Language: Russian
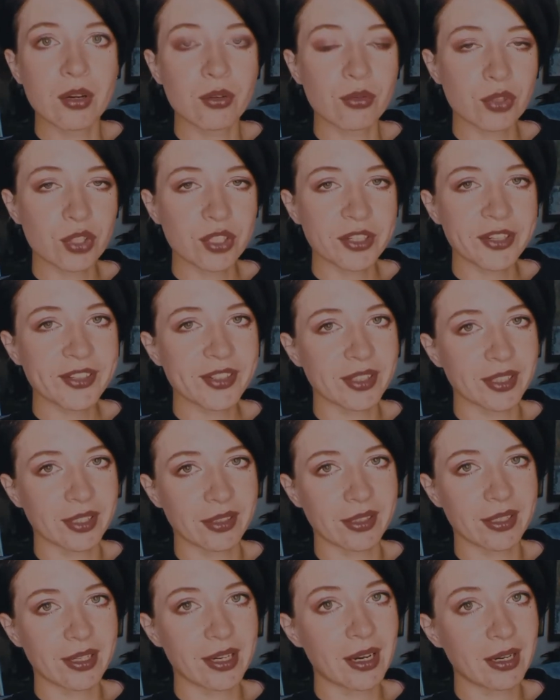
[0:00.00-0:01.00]

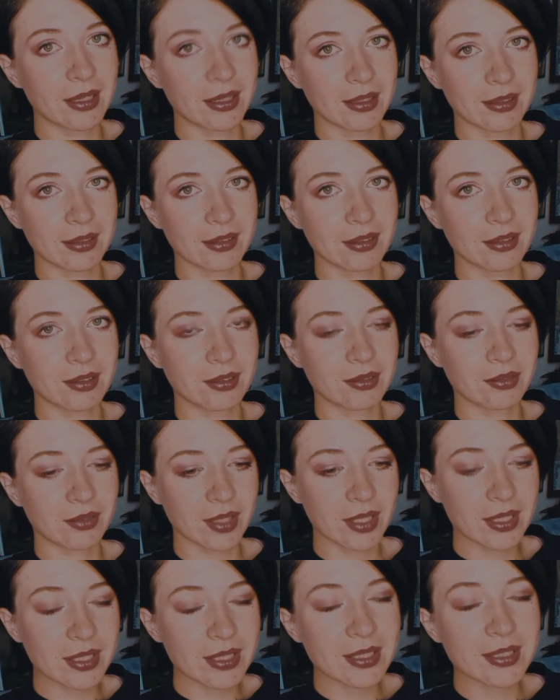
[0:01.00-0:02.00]
ужасные реалии
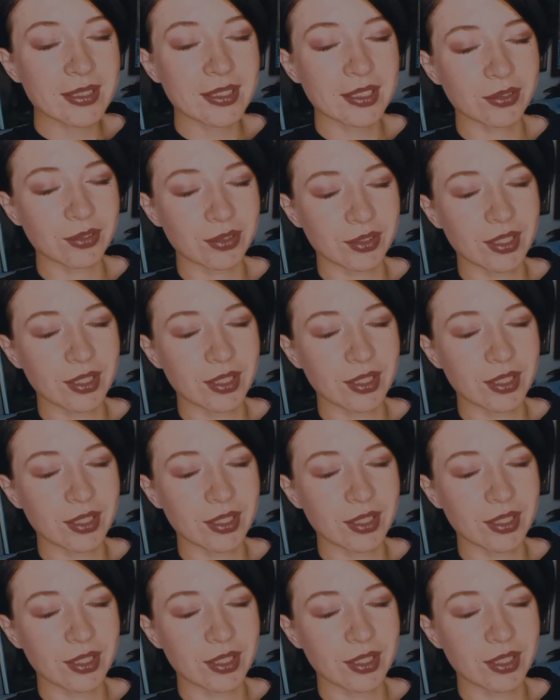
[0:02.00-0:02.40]
российского